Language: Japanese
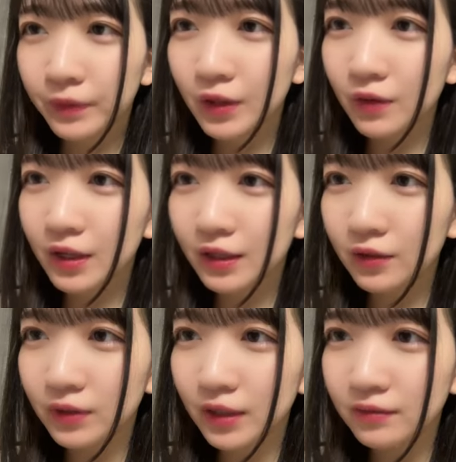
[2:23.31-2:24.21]
昨日ありがと
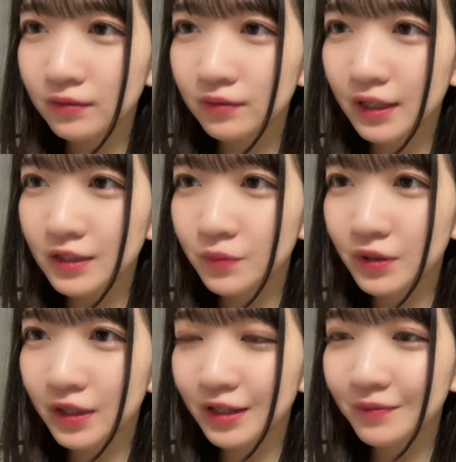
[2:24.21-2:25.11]
うにゃん会場盛
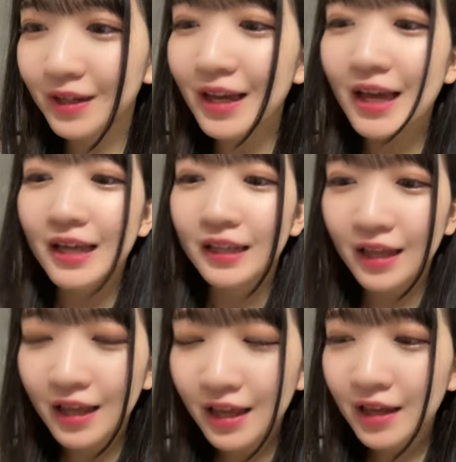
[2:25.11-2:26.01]
り上がりましたね
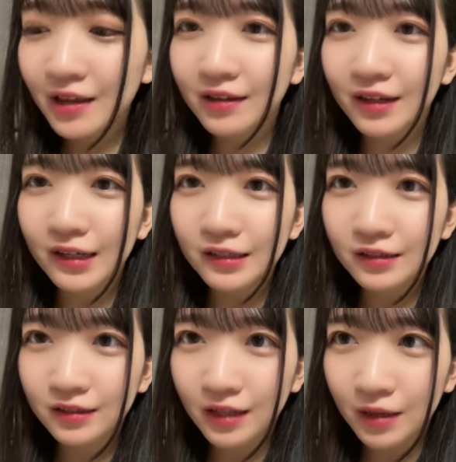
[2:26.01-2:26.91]
え
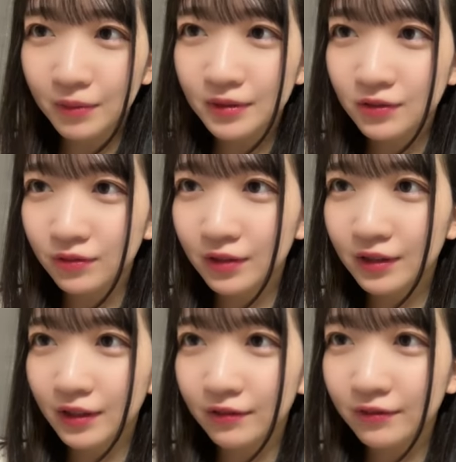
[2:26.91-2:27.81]
大爆笑だっ
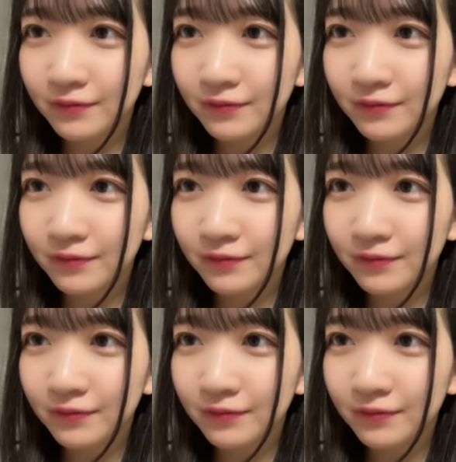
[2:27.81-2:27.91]
たよ